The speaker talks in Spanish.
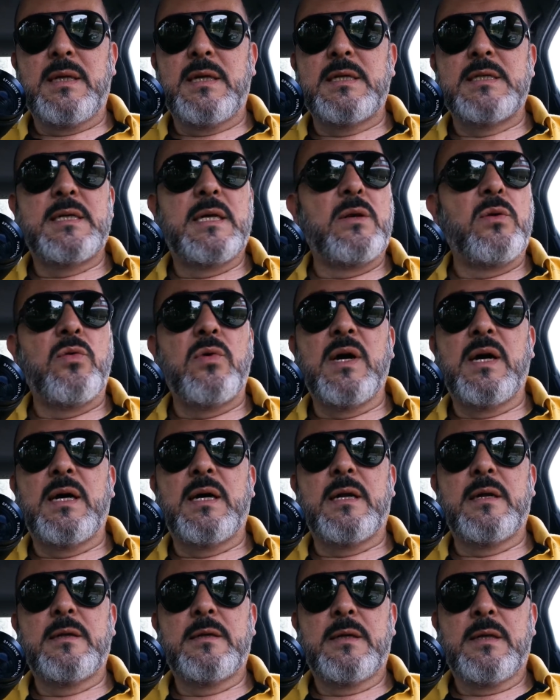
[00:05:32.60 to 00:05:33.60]
ese
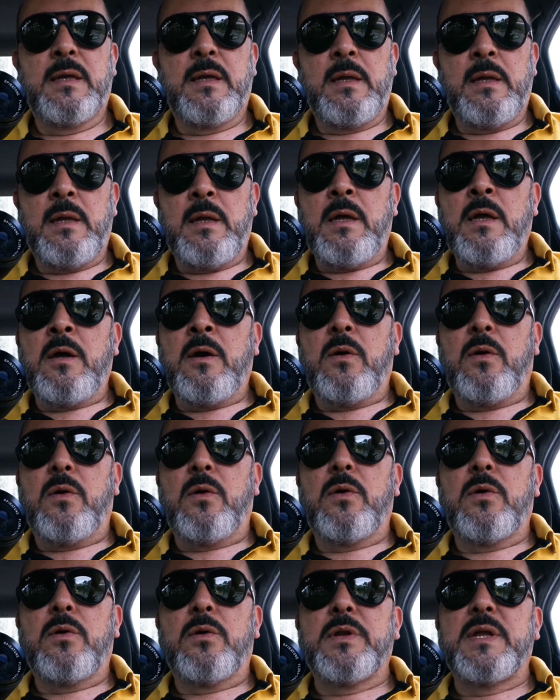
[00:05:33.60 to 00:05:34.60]
lugar
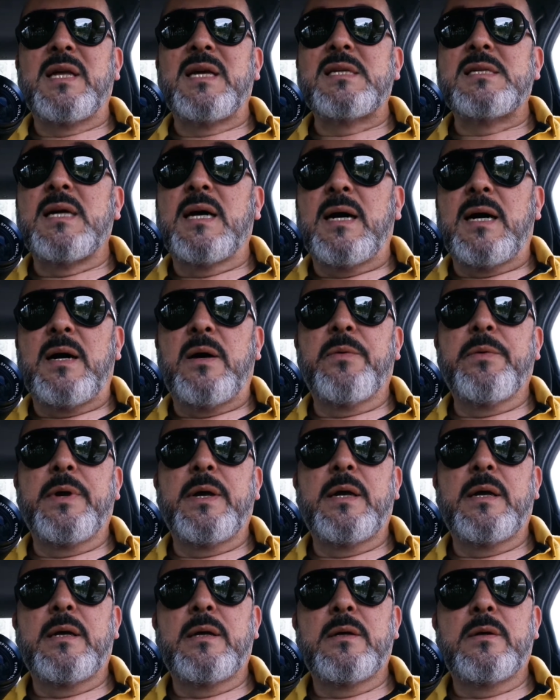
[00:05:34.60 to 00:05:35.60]
o de esa
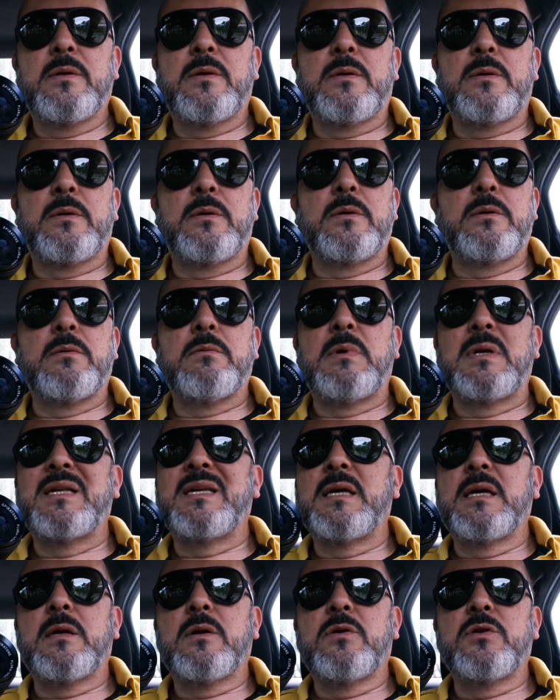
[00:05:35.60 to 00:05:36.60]
ave o
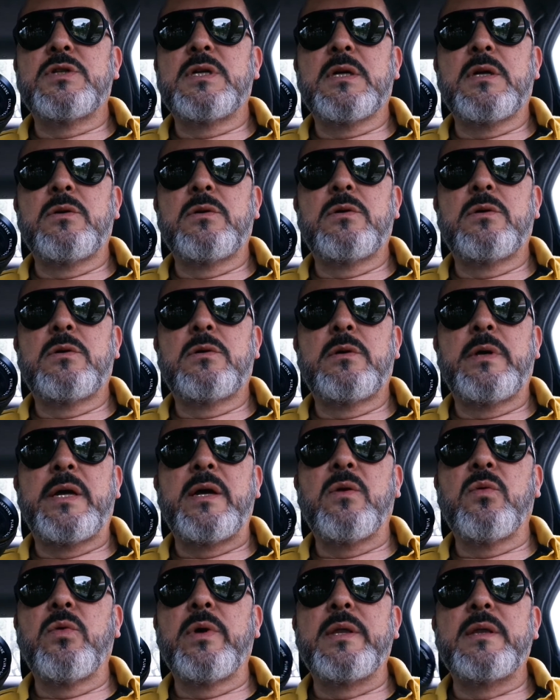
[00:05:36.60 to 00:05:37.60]
cualquier cosa que uno
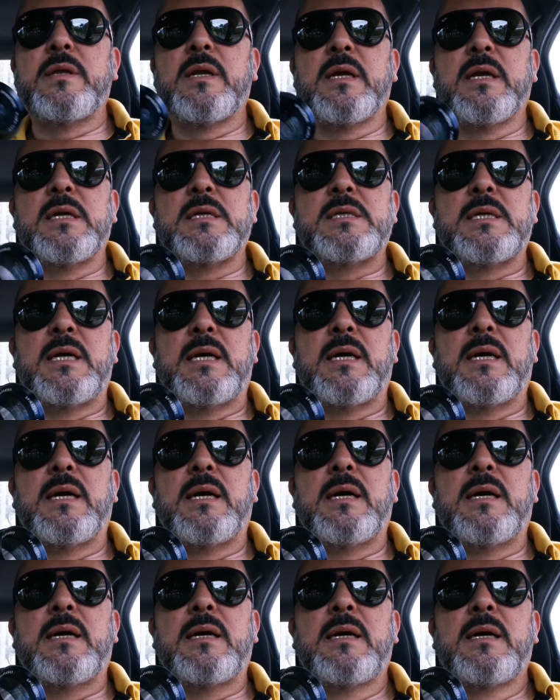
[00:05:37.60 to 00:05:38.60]
encuentre que
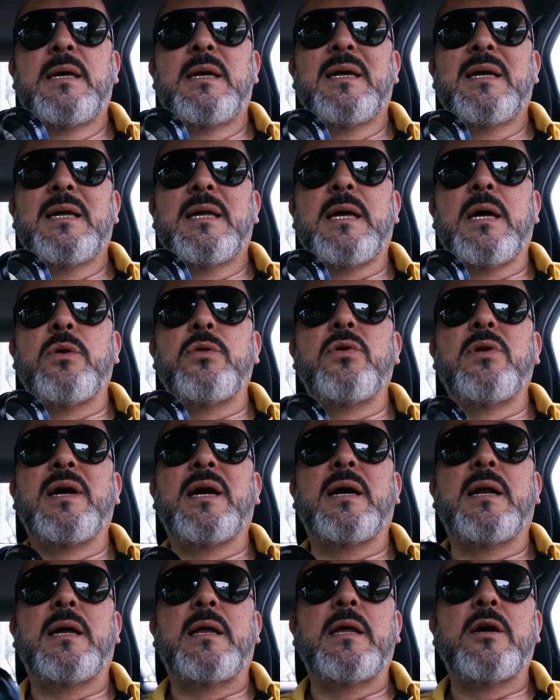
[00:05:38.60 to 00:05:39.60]
sea que a uno le
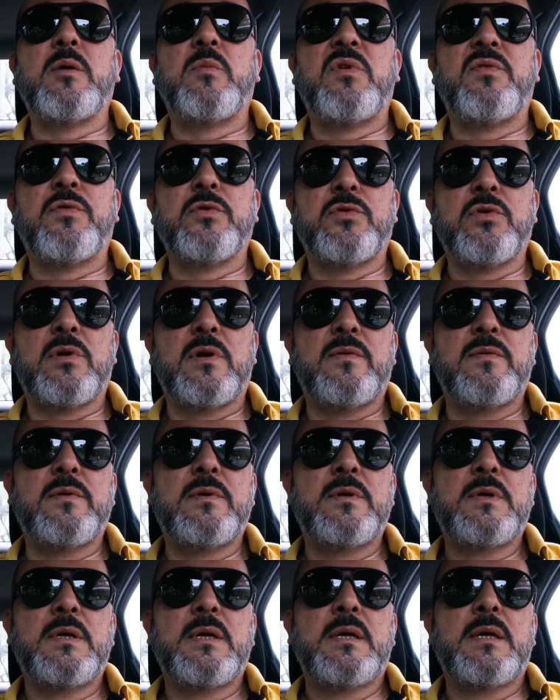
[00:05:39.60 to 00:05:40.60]
agrade como fotógrafo.
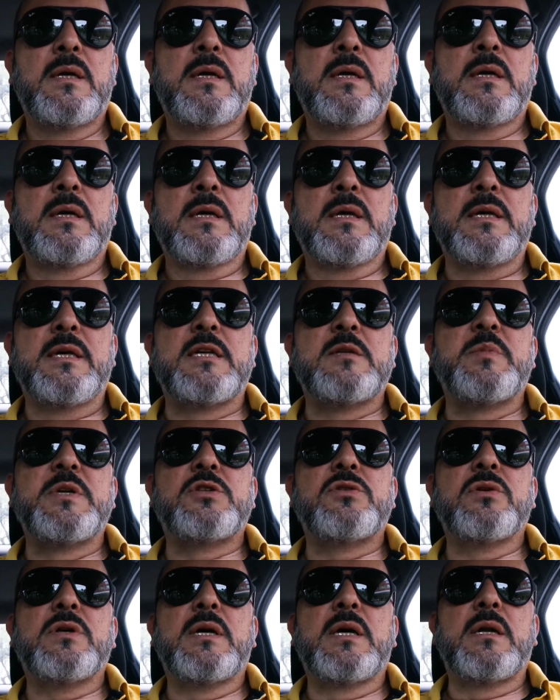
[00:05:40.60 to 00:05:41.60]
Y es
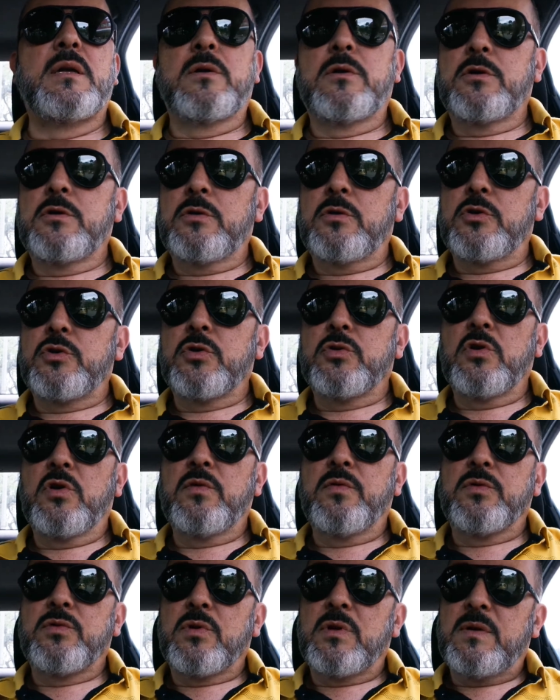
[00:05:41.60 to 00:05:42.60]
visto que nosotros
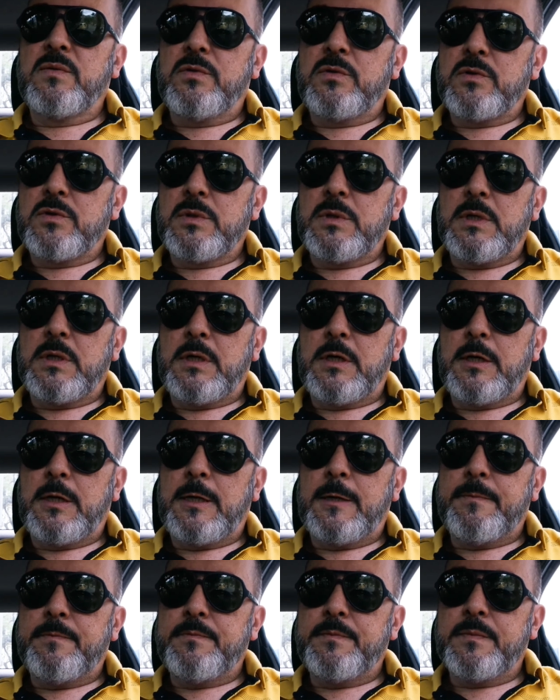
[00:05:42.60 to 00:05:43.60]
los fotógrafos, eh,